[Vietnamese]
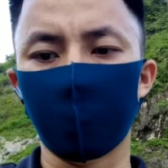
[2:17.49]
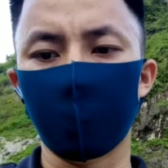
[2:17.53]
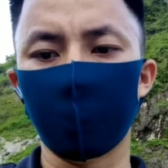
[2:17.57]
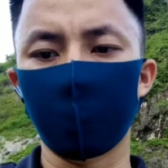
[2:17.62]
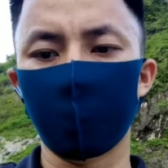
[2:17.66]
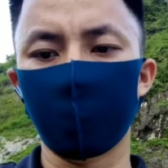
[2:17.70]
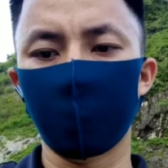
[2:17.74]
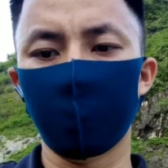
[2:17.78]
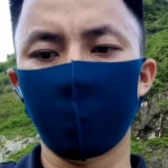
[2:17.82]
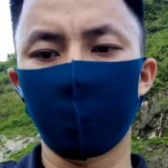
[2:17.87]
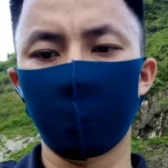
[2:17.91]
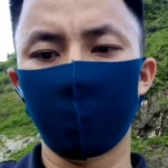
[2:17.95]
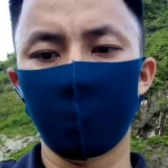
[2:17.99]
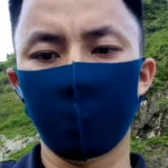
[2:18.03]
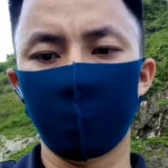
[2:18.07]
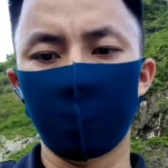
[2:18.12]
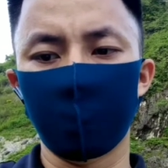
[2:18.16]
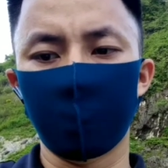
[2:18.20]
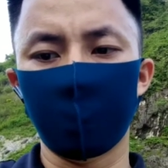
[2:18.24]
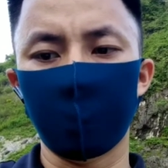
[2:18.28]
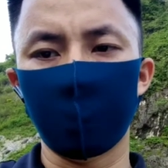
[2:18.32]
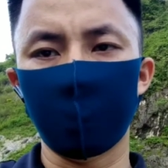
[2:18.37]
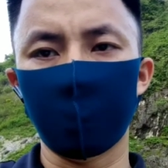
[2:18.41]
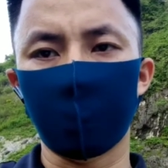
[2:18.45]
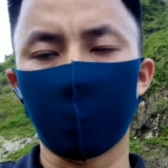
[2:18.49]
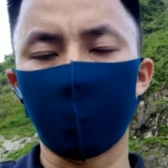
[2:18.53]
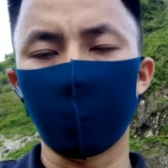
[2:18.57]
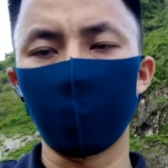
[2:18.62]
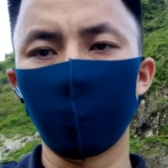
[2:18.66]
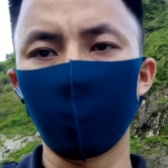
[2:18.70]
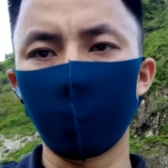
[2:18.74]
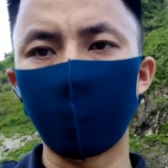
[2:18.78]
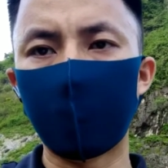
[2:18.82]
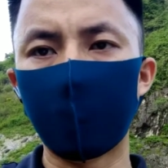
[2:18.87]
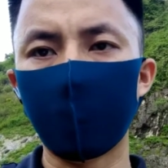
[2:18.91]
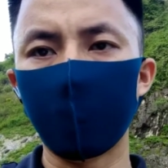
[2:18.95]
này hay là
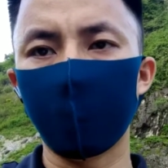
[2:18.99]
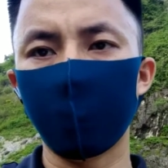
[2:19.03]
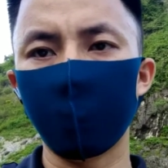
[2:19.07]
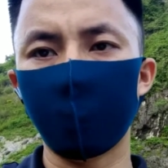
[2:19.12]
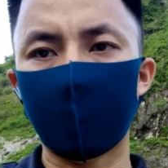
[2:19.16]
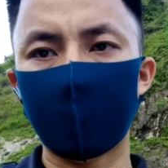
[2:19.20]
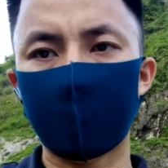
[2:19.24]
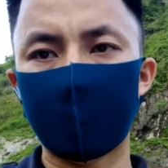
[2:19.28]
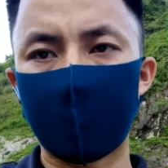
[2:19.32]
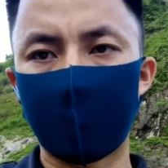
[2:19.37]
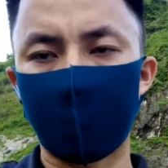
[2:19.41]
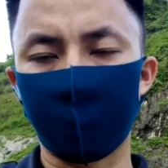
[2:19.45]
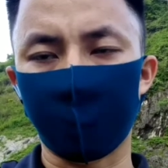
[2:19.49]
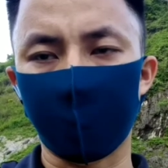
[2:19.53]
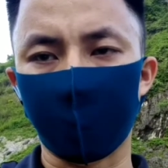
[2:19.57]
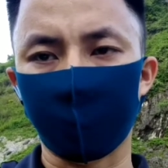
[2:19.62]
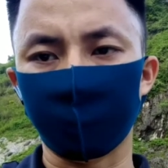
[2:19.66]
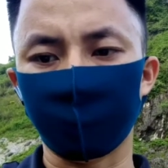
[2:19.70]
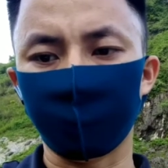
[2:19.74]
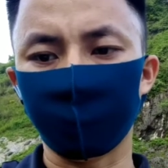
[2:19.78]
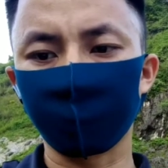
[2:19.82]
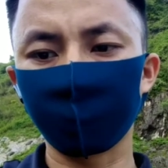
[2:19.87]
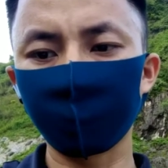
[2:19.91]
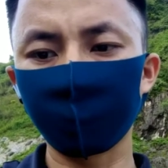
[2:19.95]
cái độ nhạy khi va chạm này